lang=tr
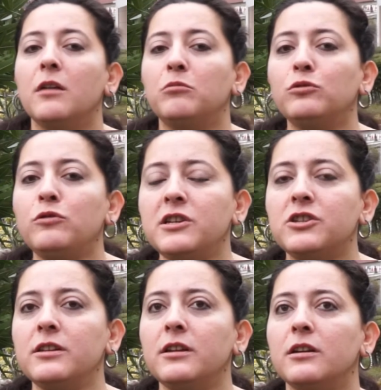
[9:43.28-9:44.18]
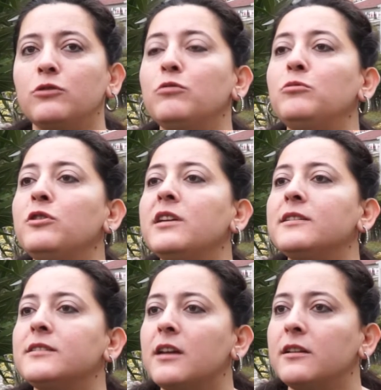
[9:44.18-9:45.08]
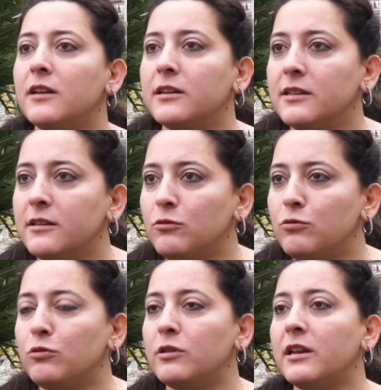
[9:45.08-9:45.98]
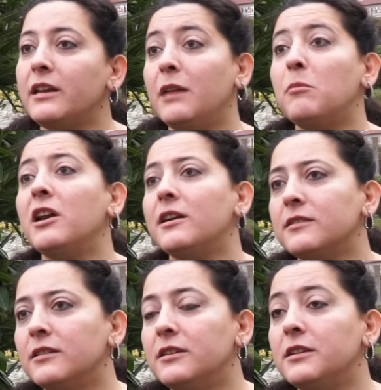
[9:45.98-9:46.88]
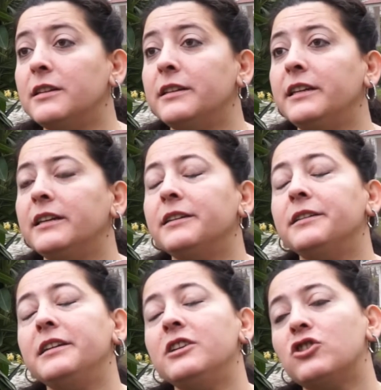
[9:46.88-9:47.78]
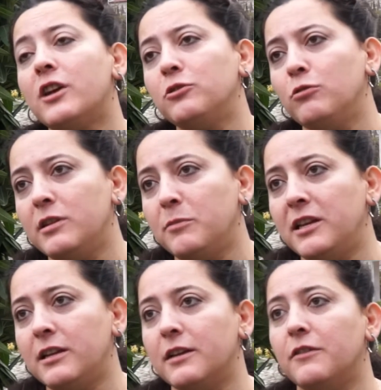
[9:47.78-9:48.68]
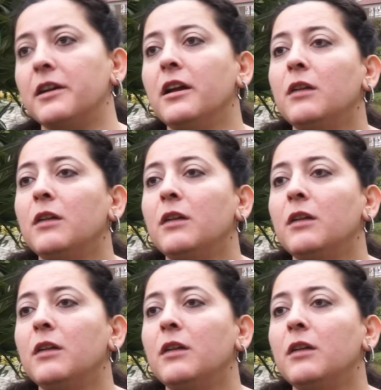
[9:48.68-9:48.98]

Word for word: Bunun için e, tüm dünya standartlarında uygulanan imalat e, e, inşaat yönetmelikleri var.